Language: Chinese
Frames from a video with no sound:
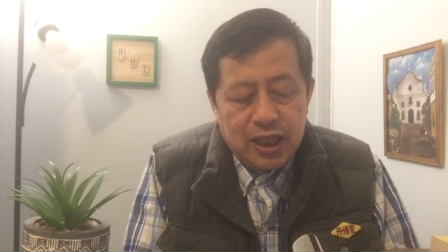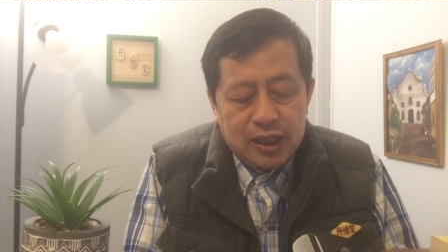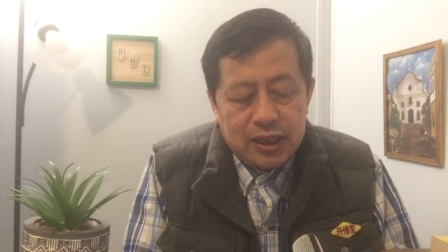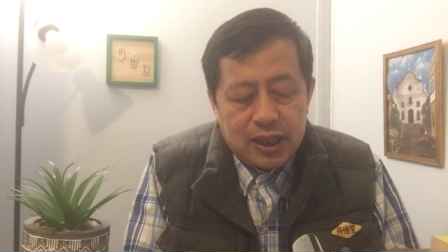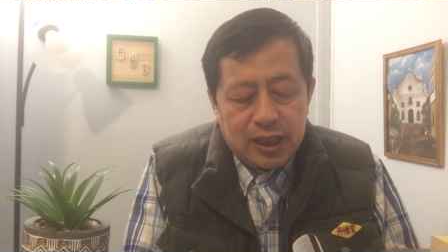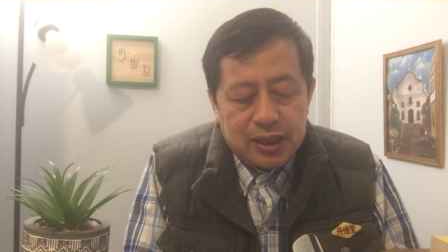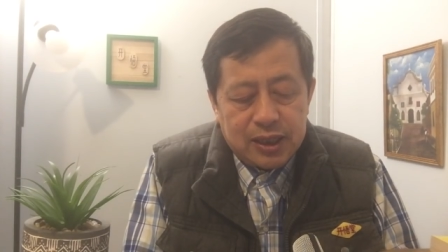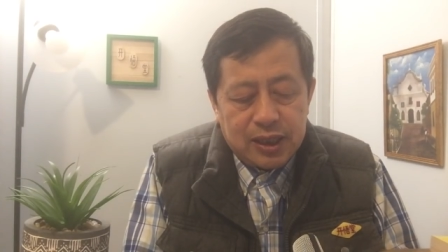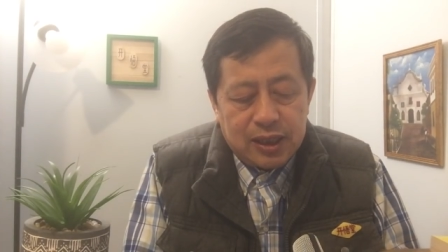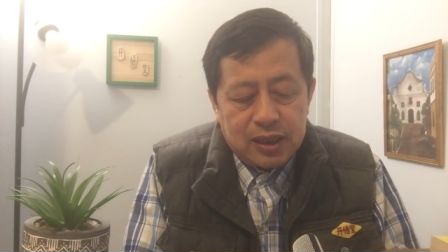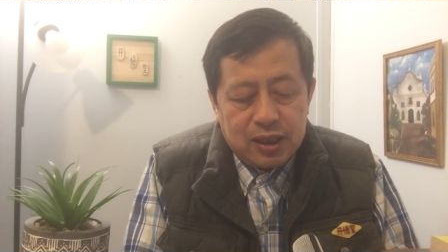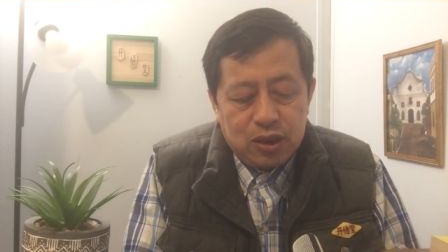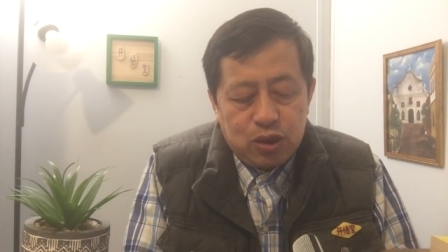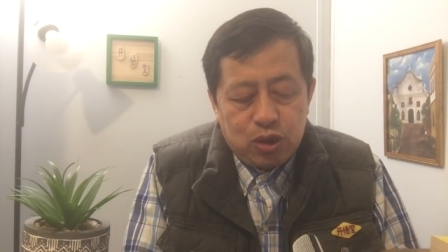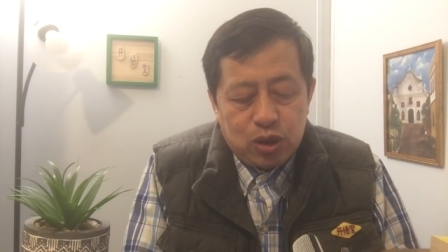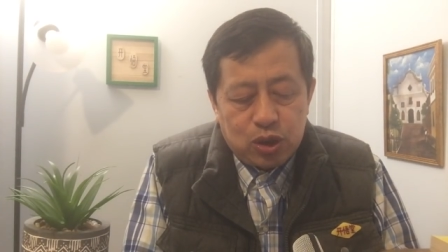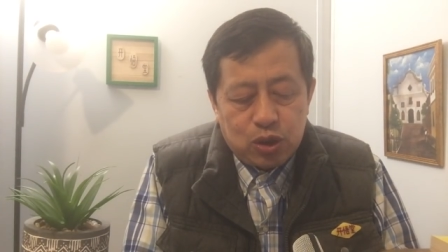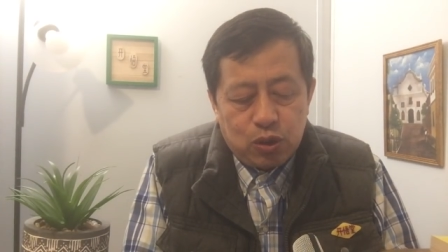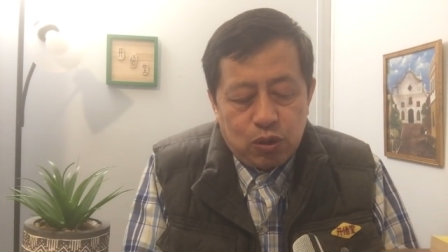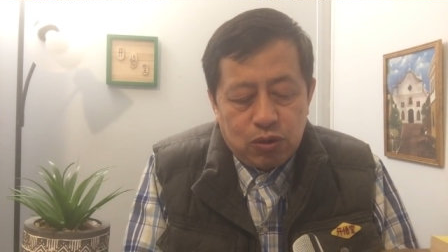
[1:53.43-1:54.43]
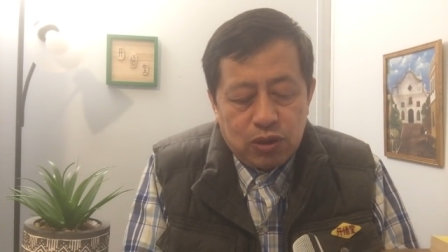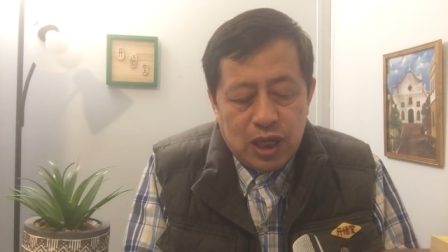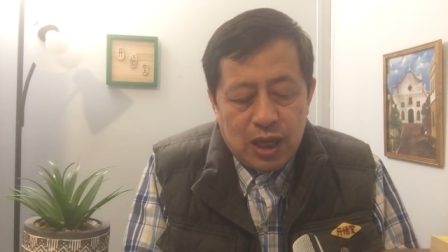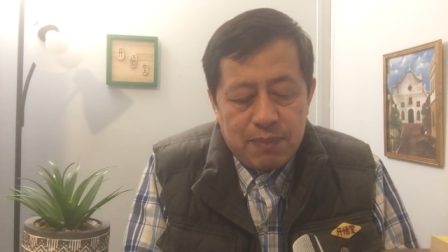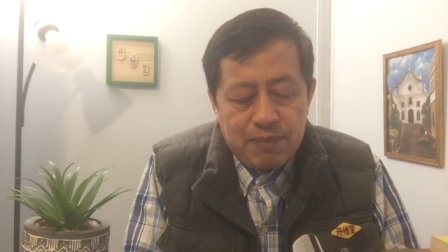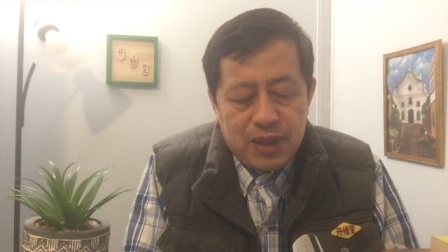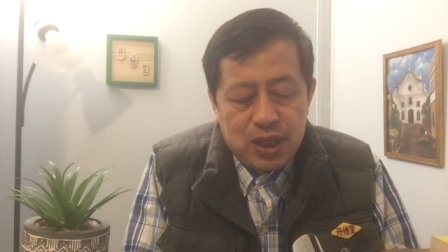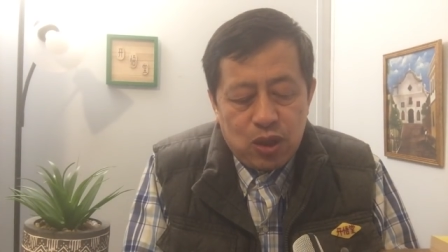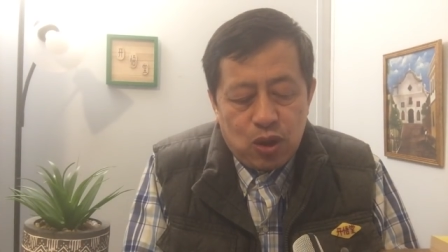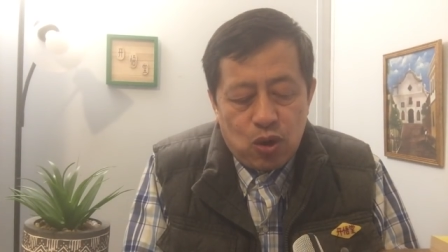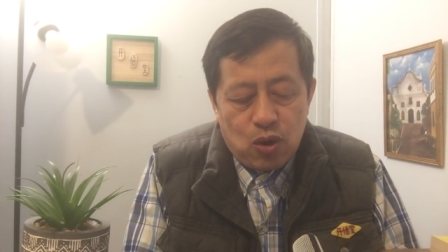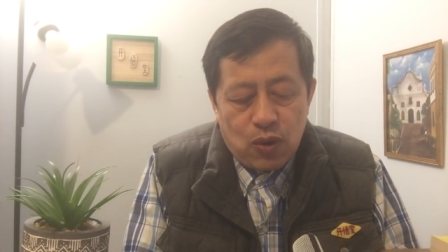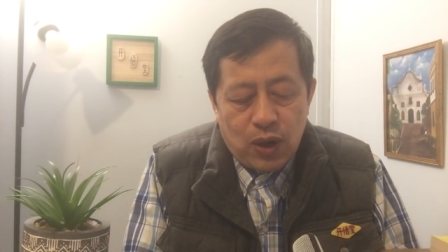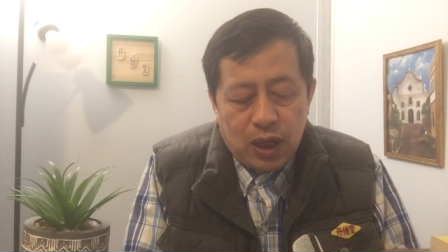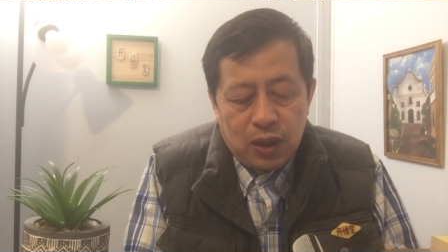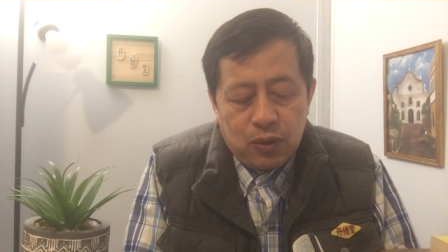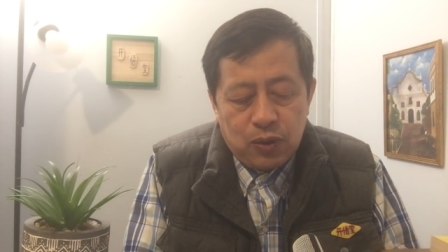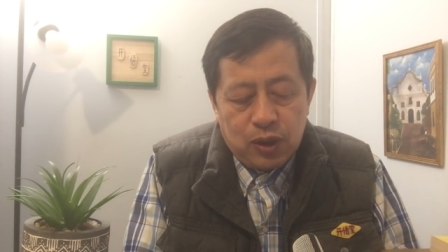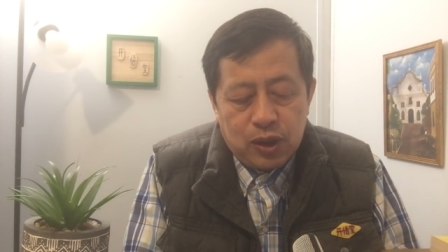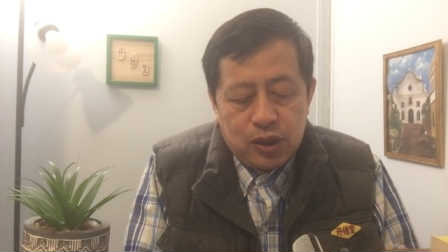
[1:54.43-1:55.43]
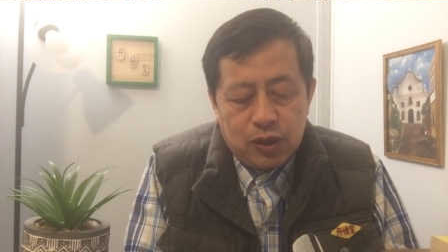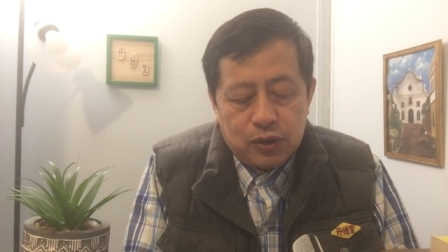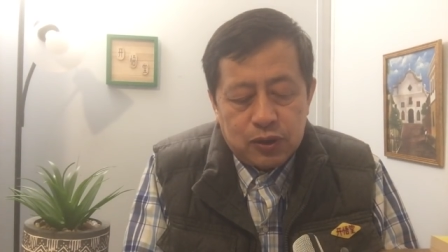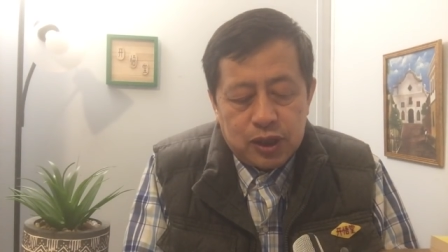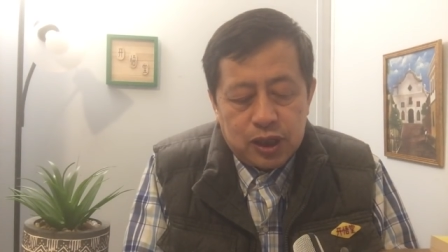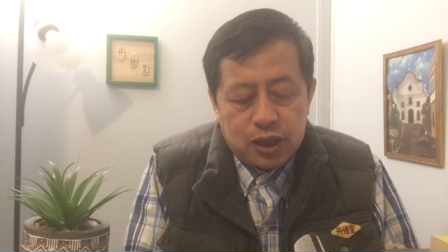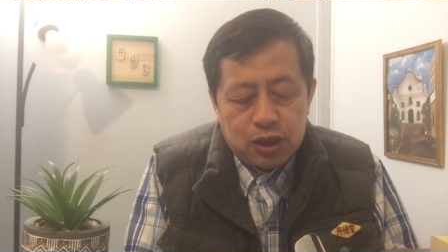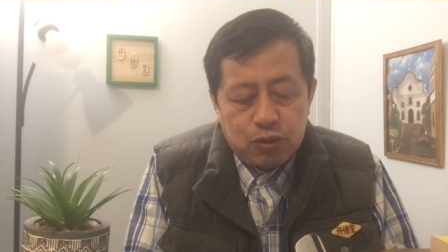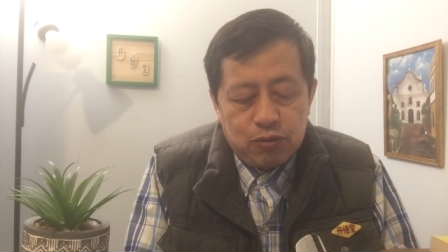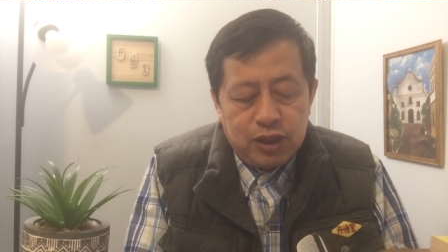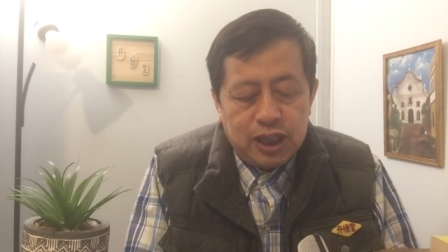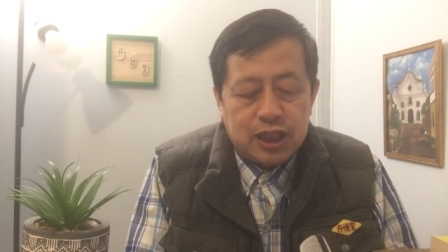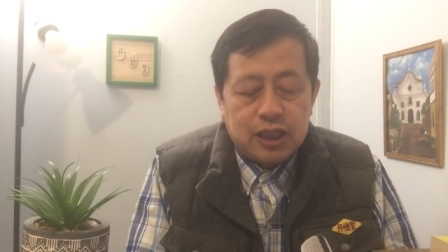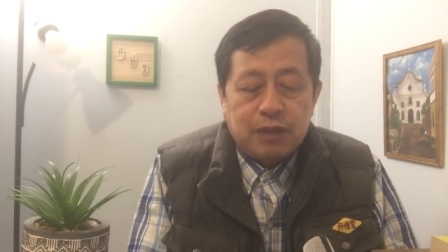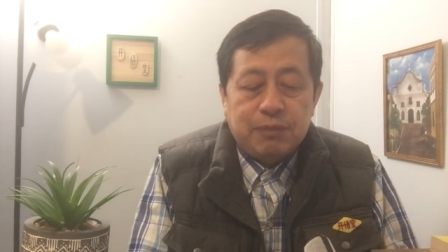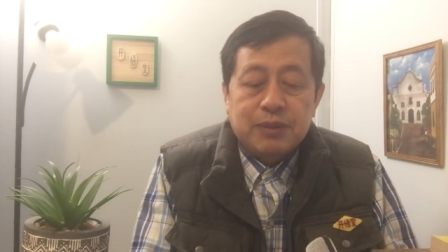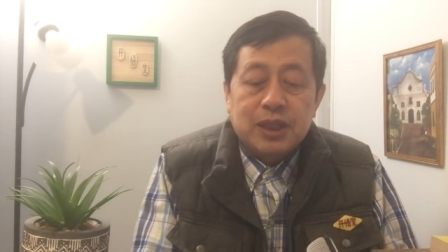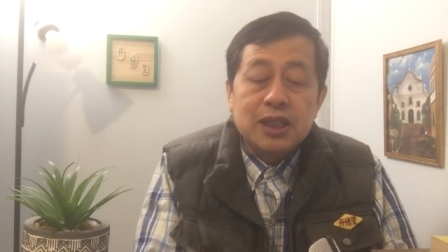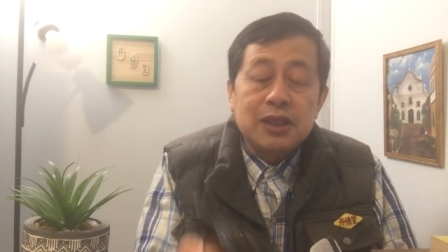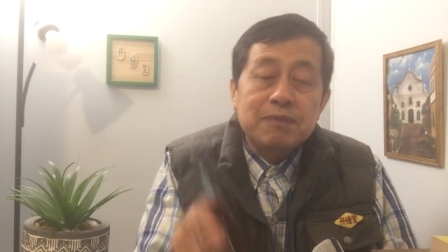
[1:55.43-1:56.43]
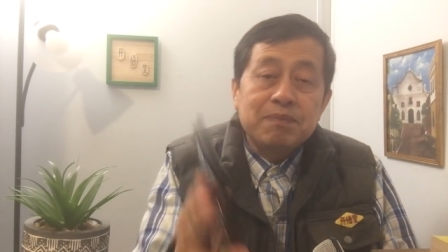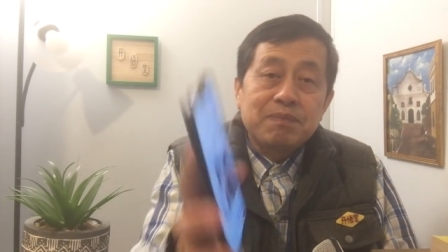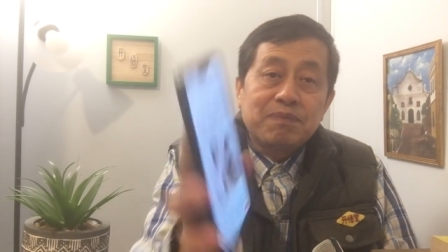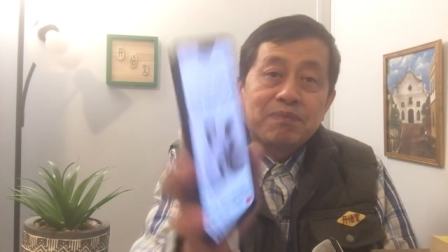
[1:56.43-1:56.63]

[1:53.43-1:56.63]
但这个人却从来没有还过口，这是为什么呢？